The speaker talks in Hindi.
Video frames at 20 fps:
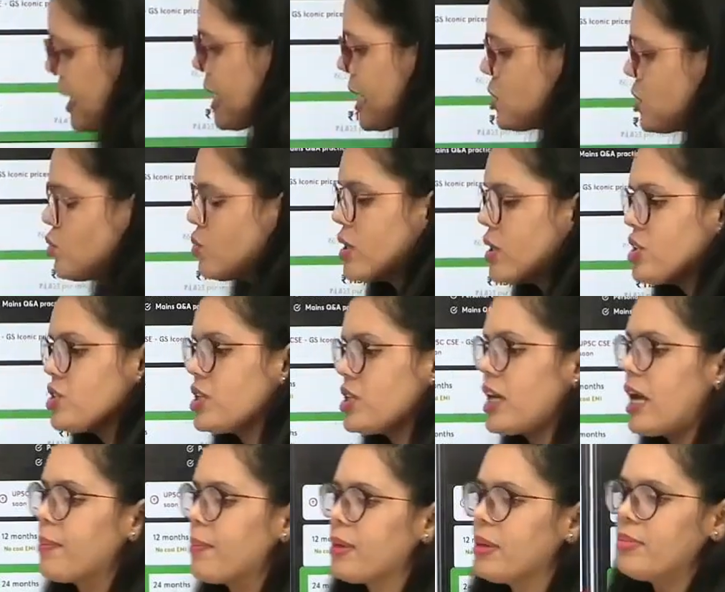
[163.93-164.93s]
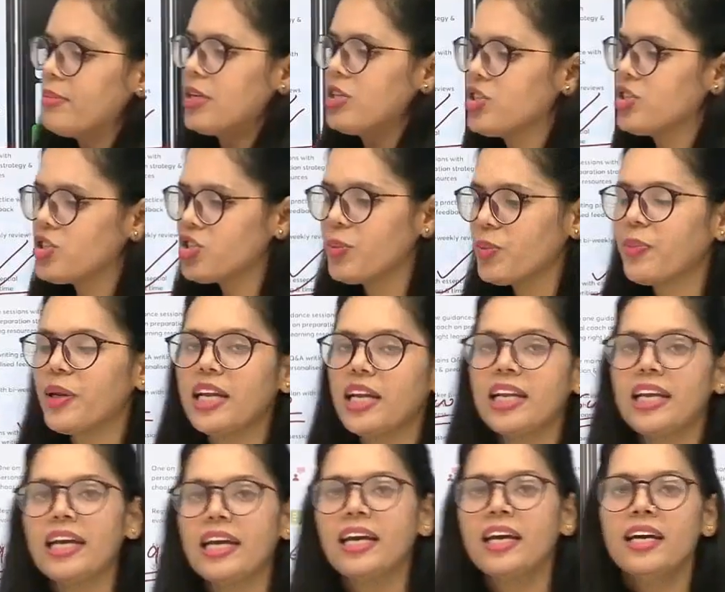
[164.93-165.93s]
एक एजुकेटर आपके मेंटरशिप के
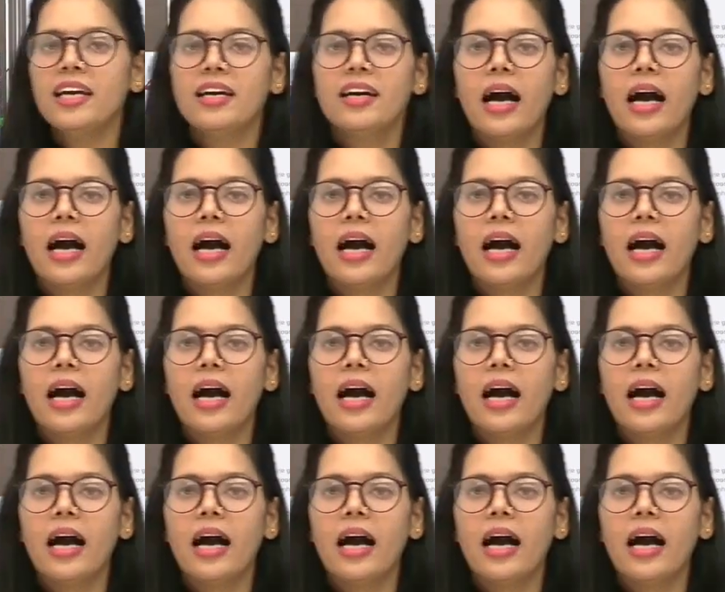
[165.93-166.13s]
लिए